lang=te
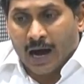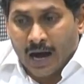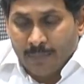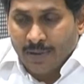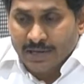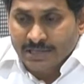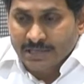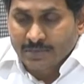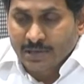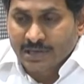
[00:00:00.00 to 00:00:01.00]
ఆ
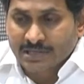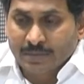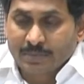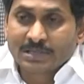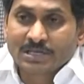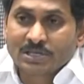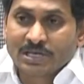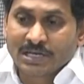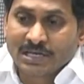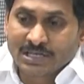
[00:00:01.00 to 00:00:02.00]
పరిశ్రమలకు
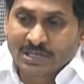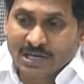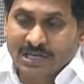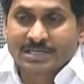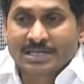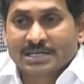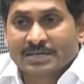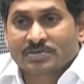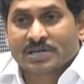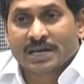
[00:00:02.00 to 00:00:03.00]
సంబంధించిన ఇండస్ట్రియల్
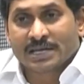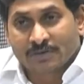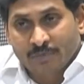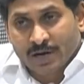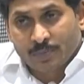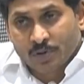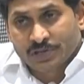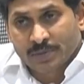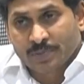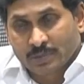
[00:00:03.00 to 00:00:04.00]
ఇన్సెంటివ్స్ కన్నా
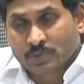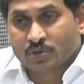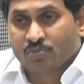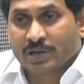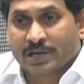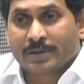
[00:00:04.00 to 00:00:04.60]
ఇవ్వకపోతే ప్రభుత్వమే